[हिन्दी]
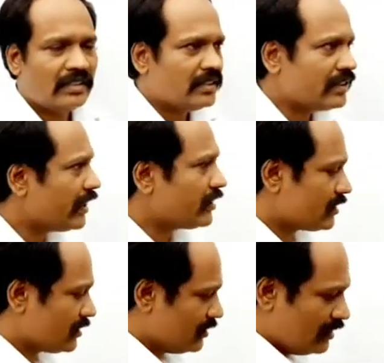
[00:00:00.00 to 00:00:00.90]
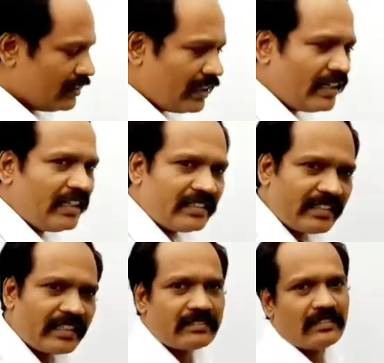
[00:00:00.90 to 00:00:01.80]
सिक्स यानी
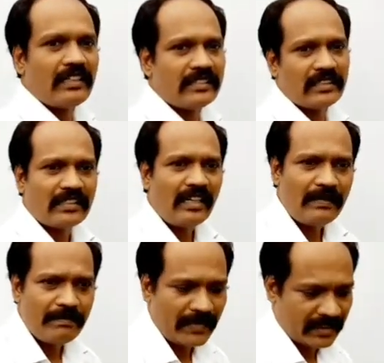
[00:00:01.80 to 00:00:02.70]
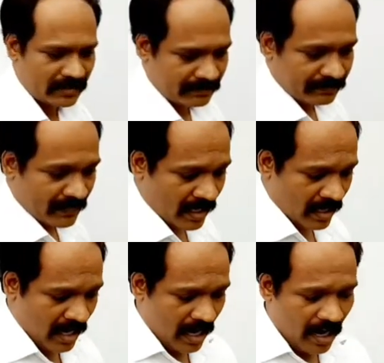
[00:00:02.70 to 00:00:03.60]
सिक्स क्लासेस का मैथ्स
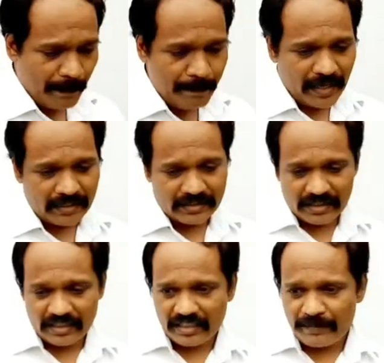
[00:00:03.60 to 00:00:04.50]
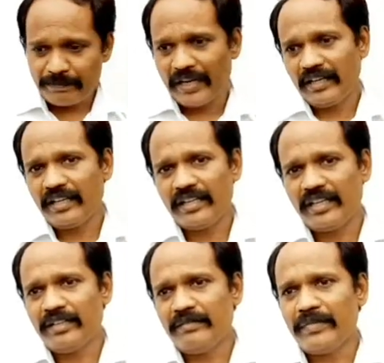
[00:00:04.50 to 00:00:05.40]
अब मैथ्स सीखने के पहले
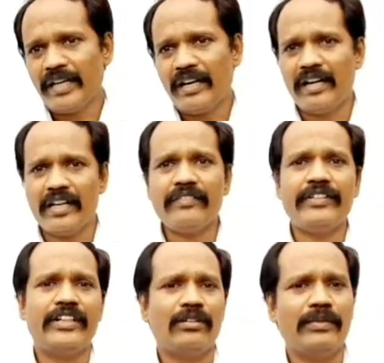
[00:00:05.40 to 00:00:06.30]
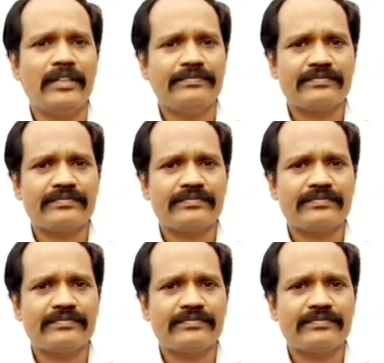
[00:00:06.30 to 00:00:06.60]
मैं हर एक वीडियो में